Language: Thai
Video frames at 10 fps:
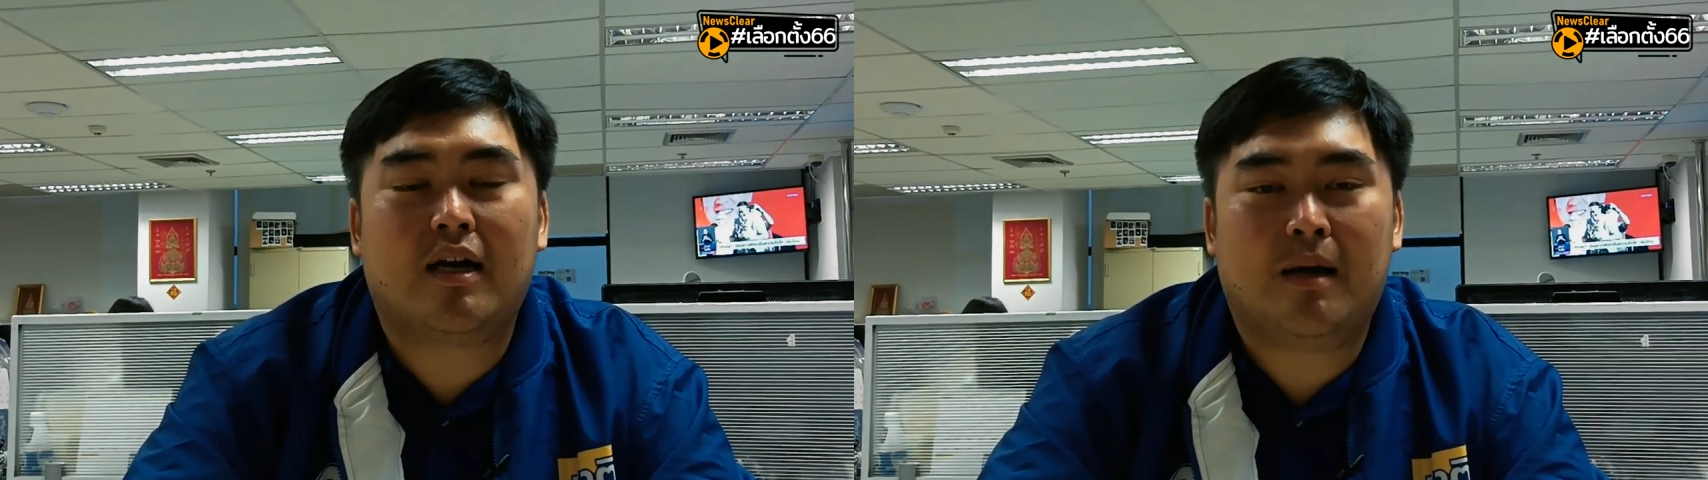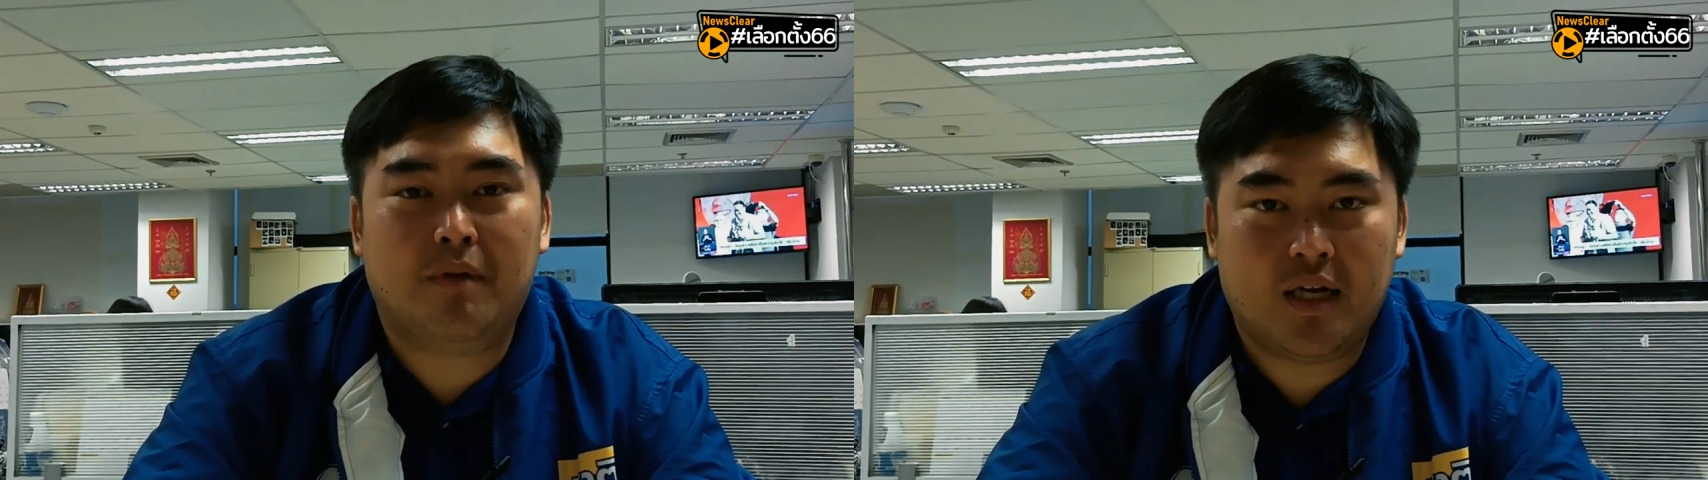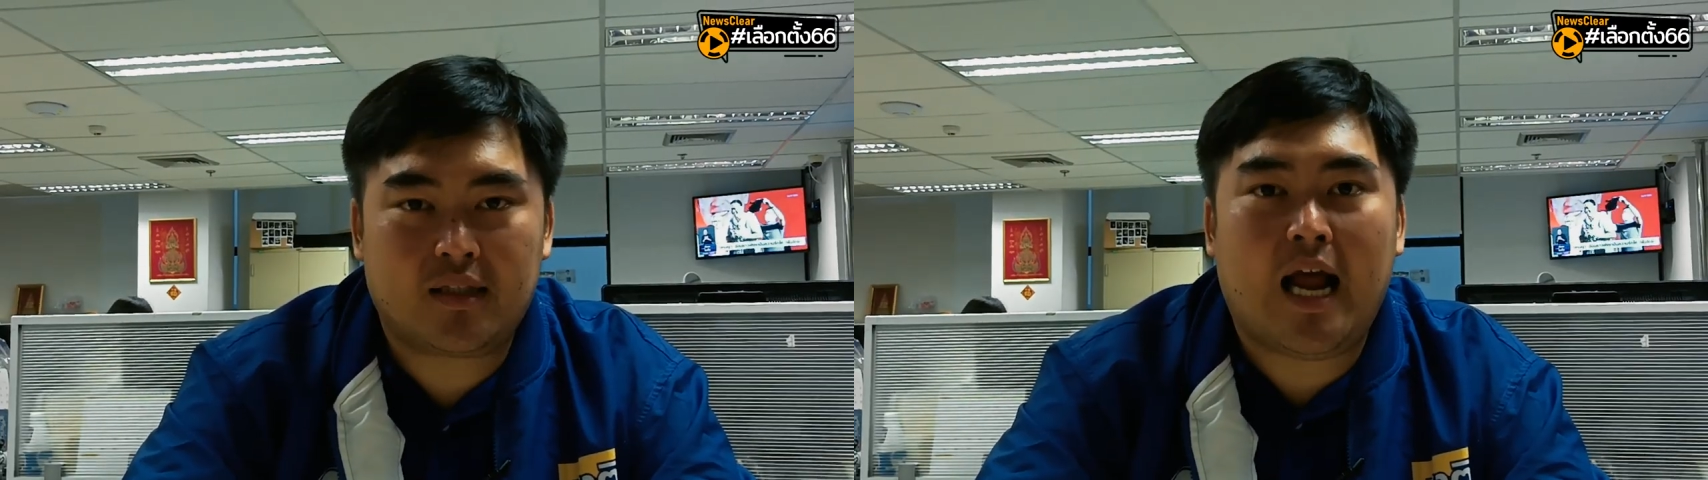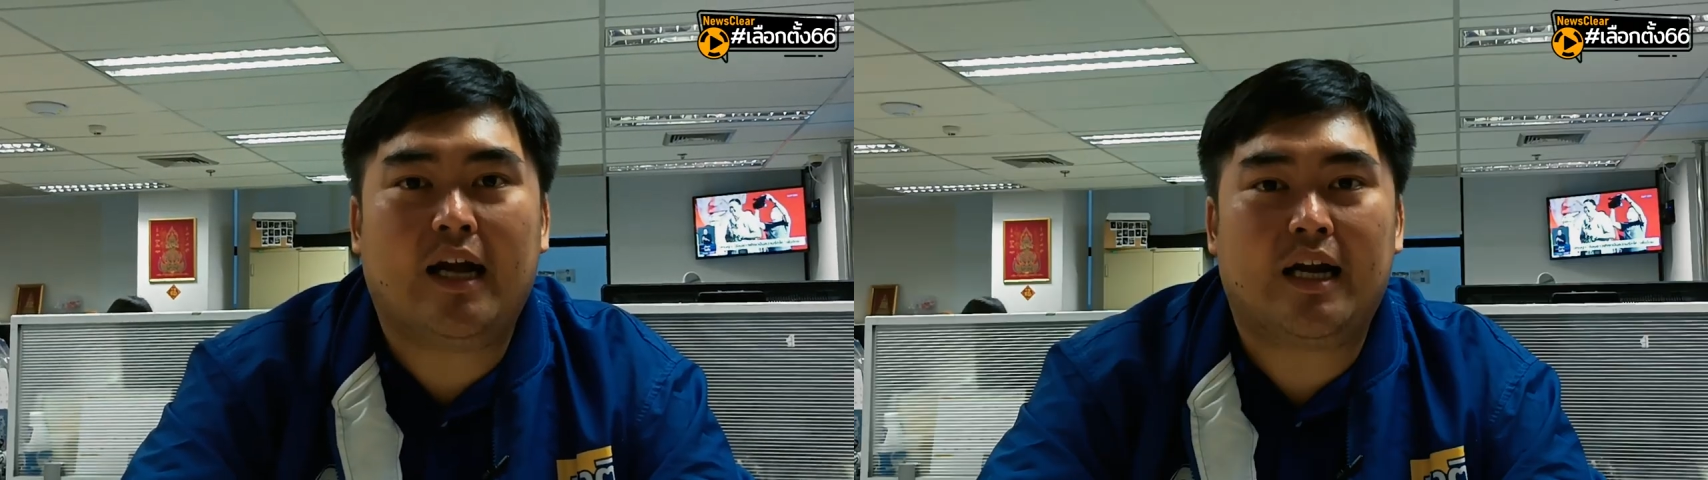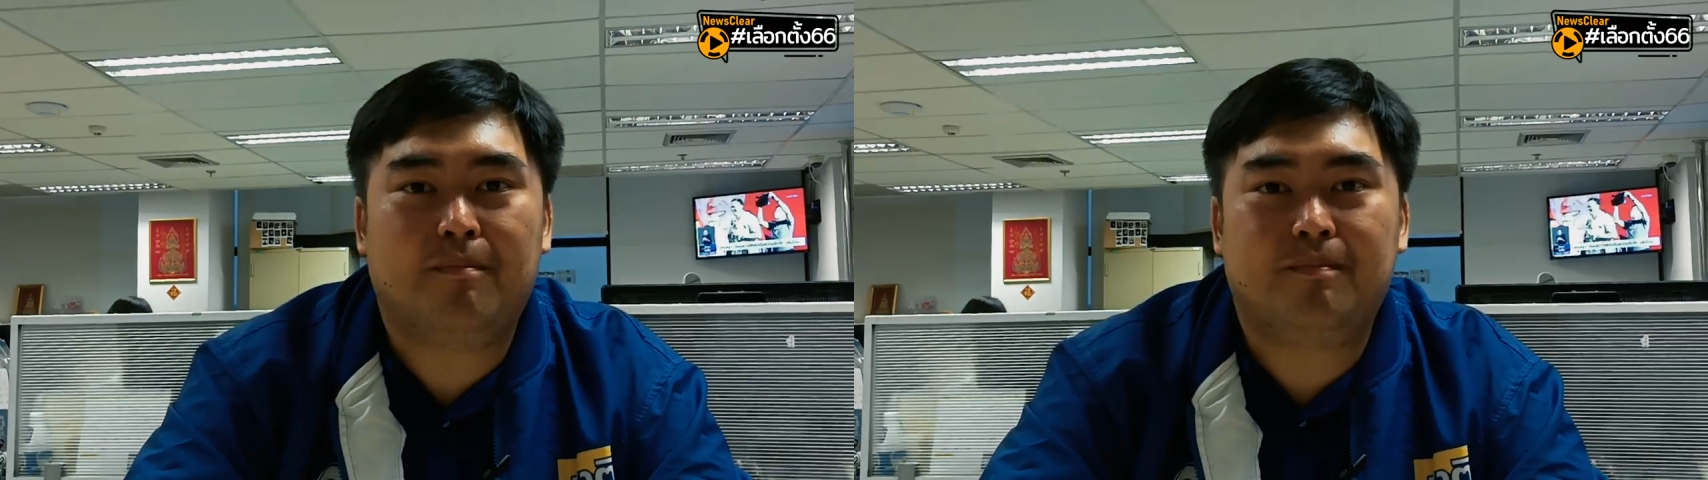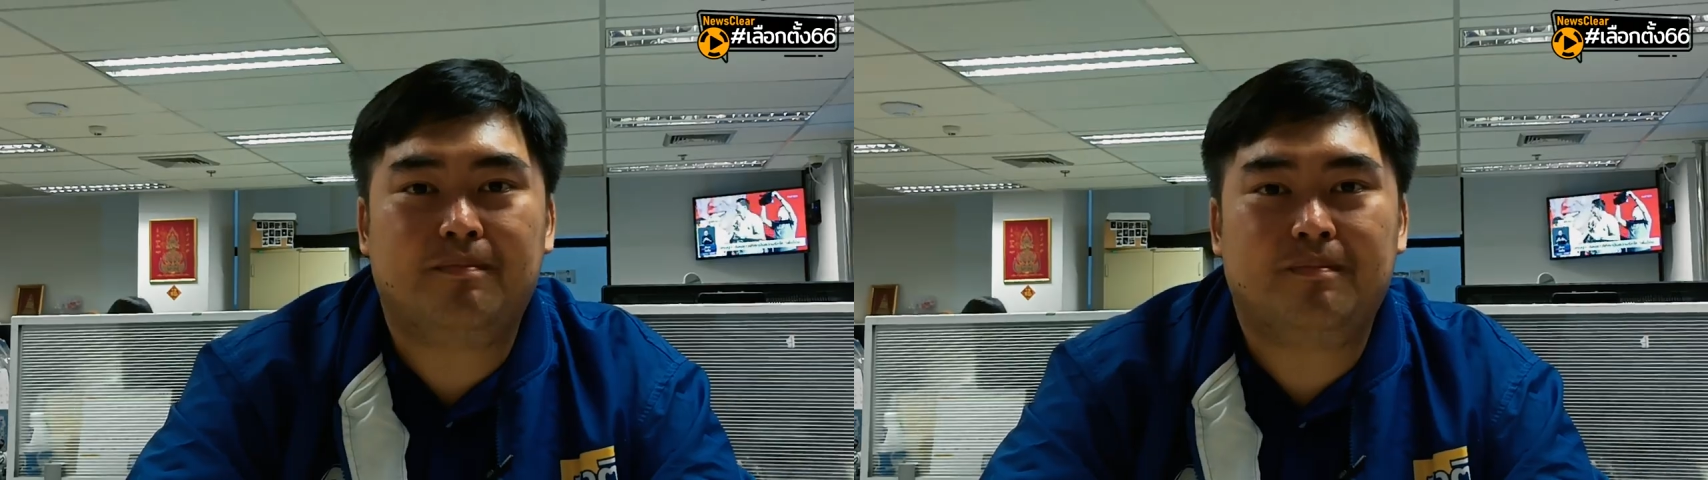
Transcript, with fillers: มัครรับเลือกตั้งครับ